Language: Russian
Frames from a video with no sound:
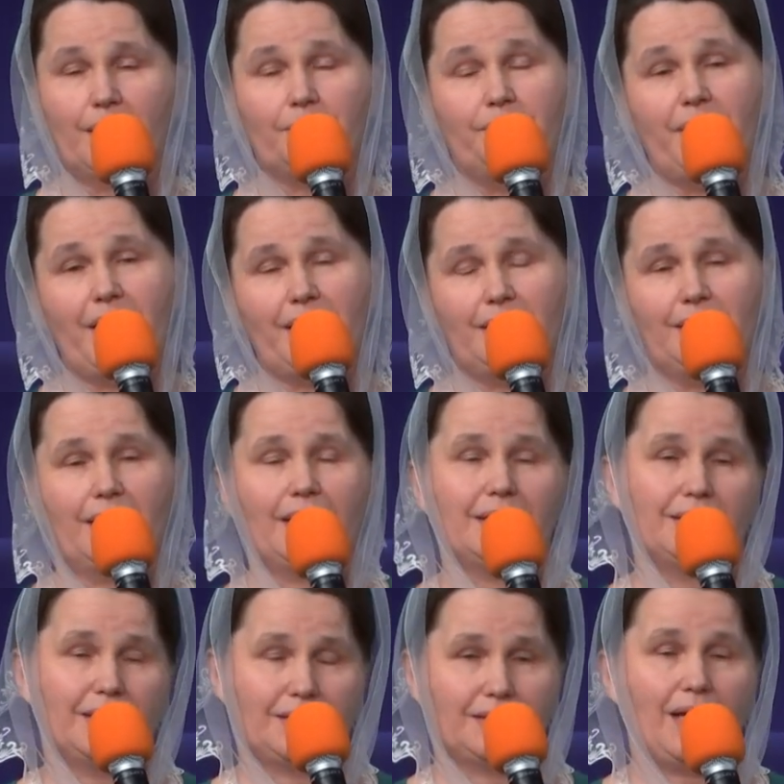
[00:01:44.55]

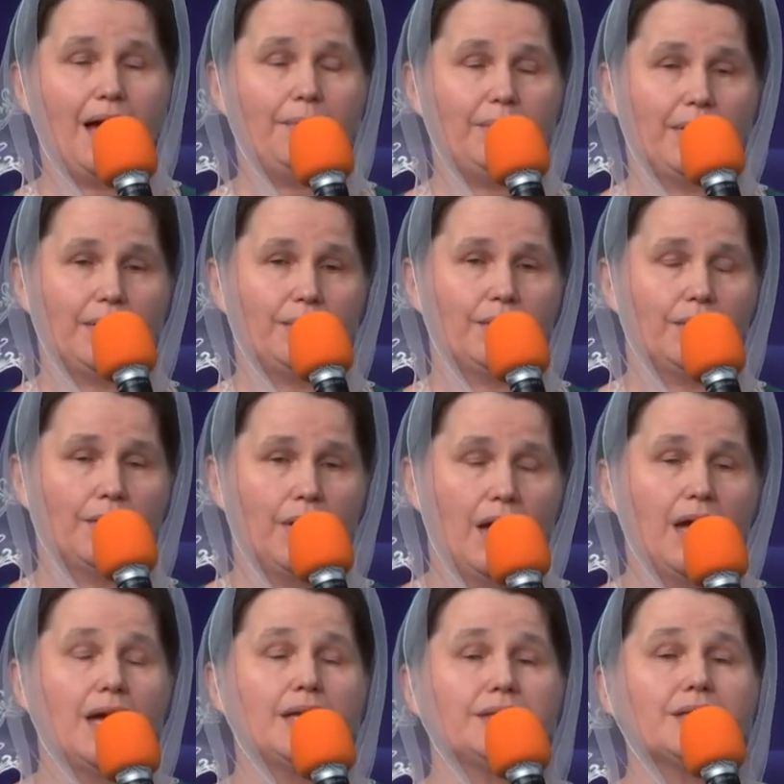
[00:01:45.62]
Бедное дитя мое,
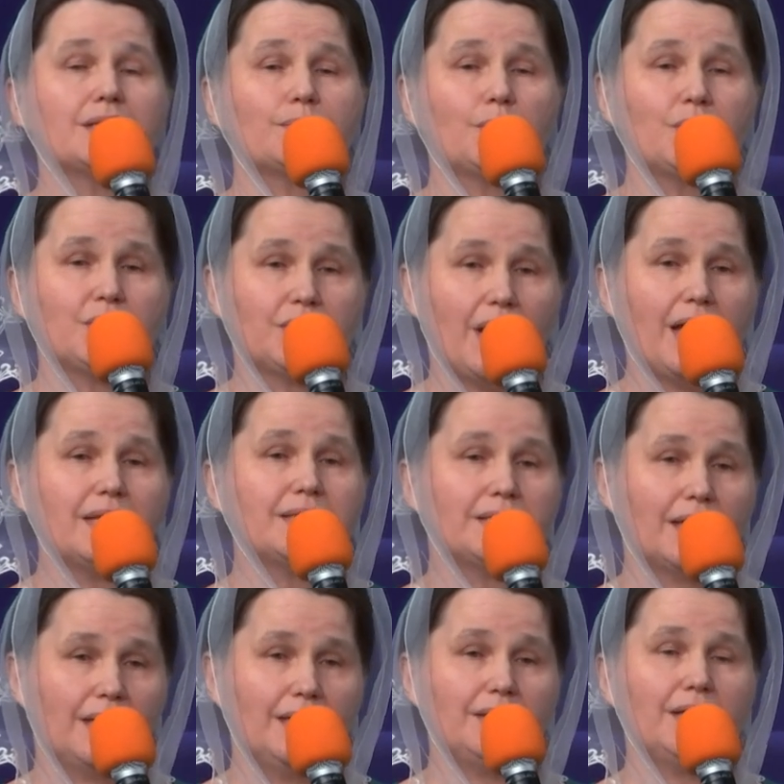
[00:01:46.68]
не
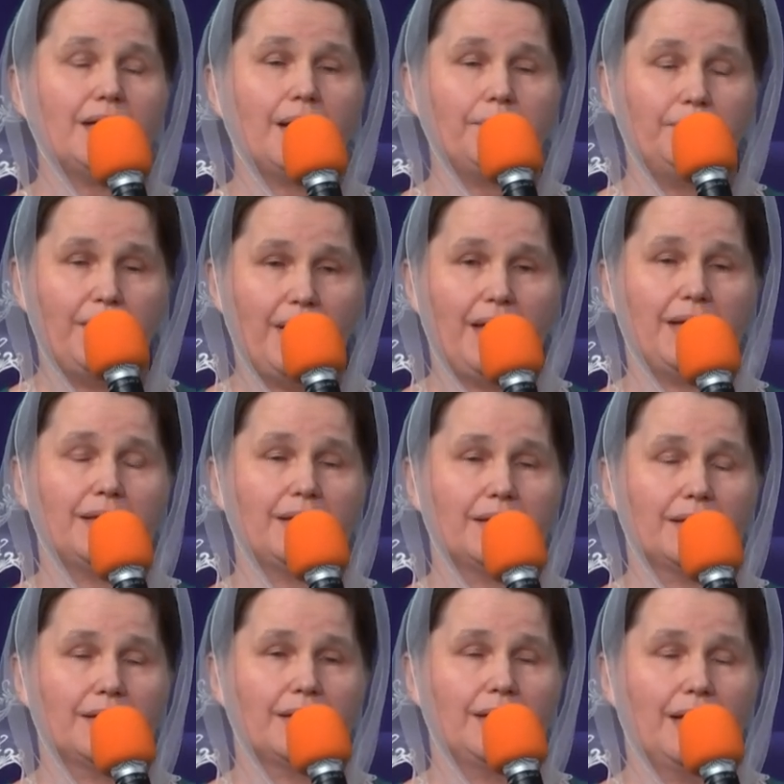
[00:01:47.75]
смущайся и не робей.
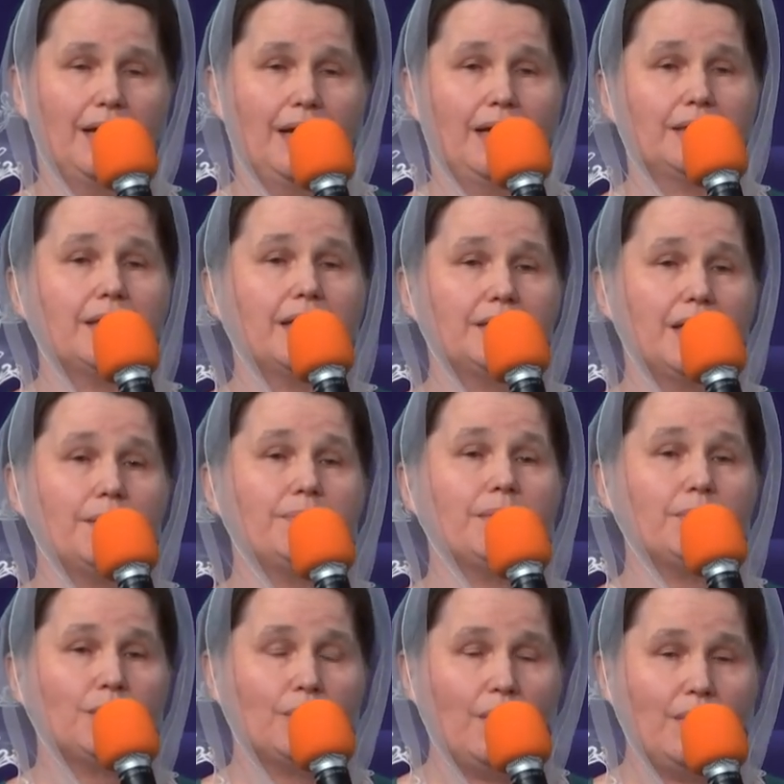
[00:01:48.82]
На небе
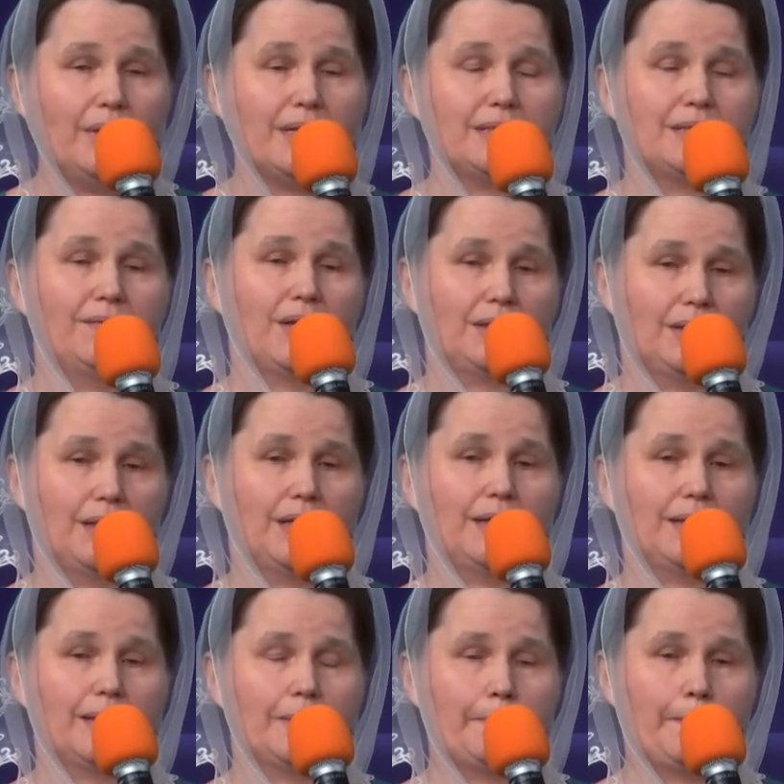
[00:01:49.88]
много святых,
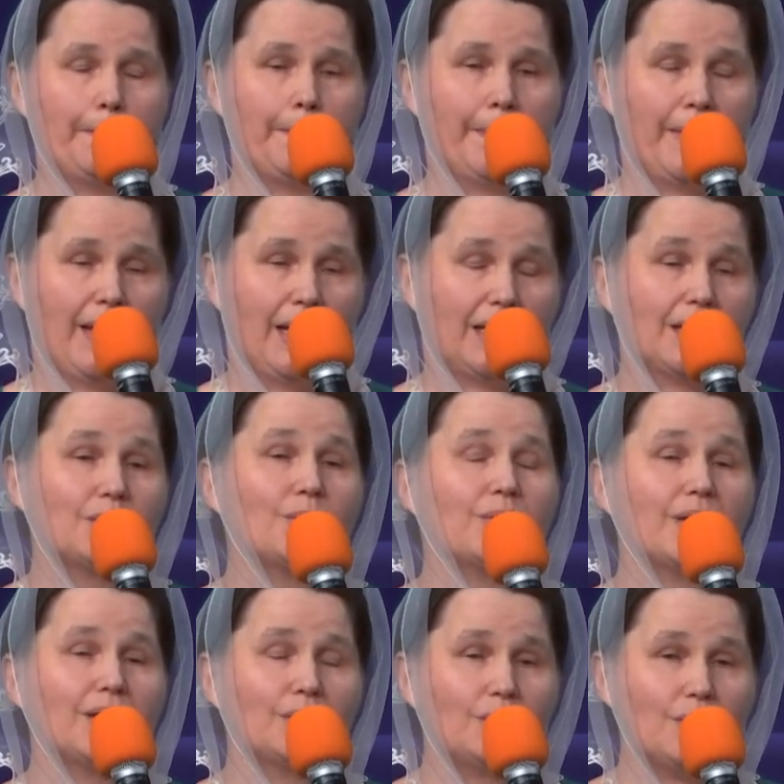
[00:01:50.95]

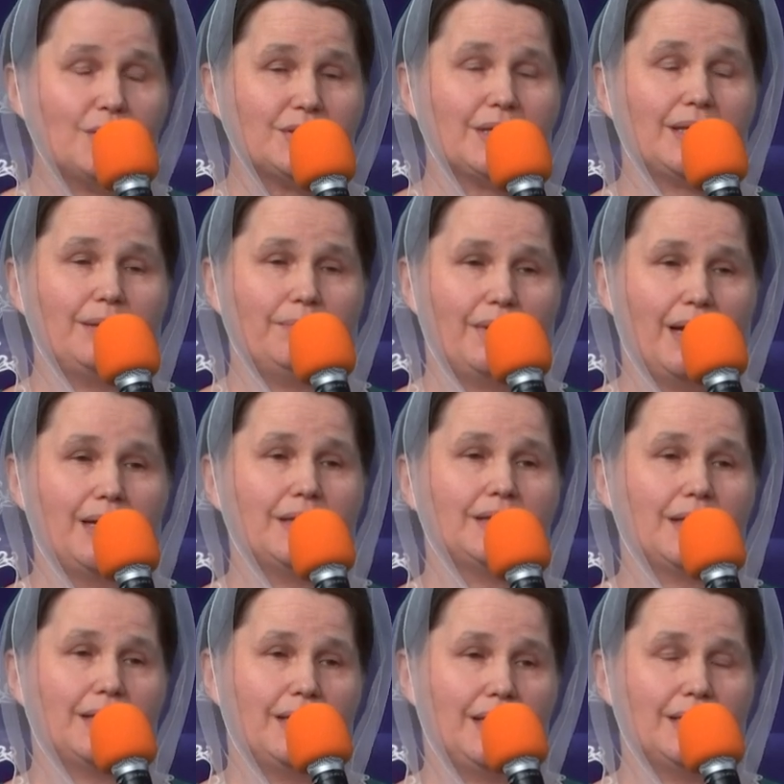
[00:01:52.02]
которые тоже имели
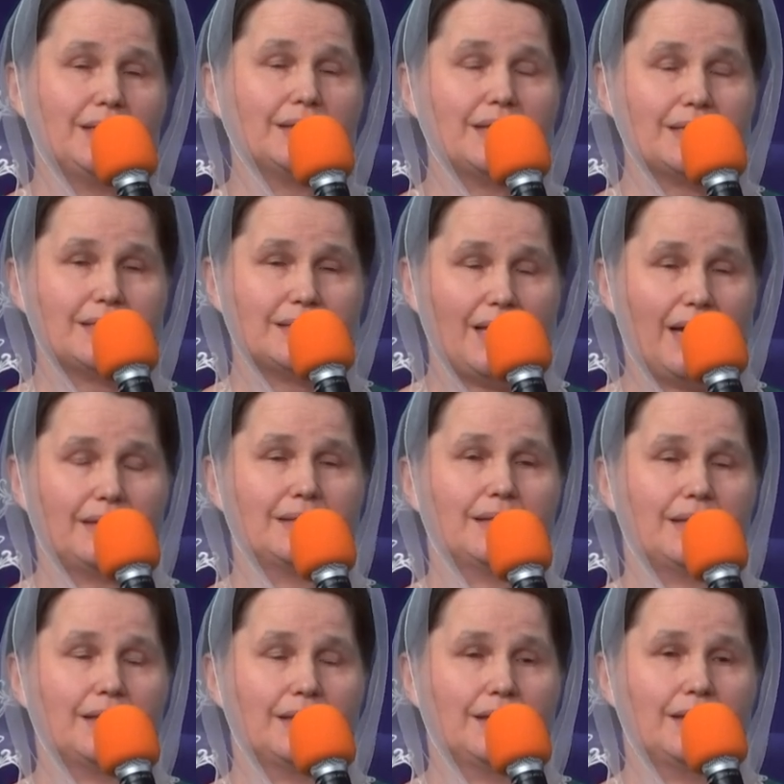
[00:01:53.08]
такие
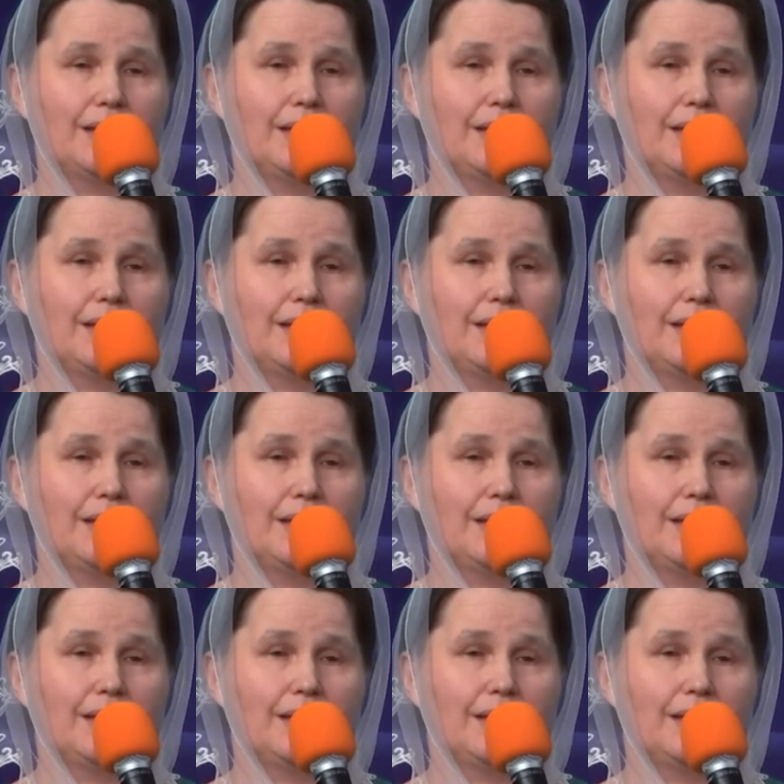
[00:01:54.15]
недостатки.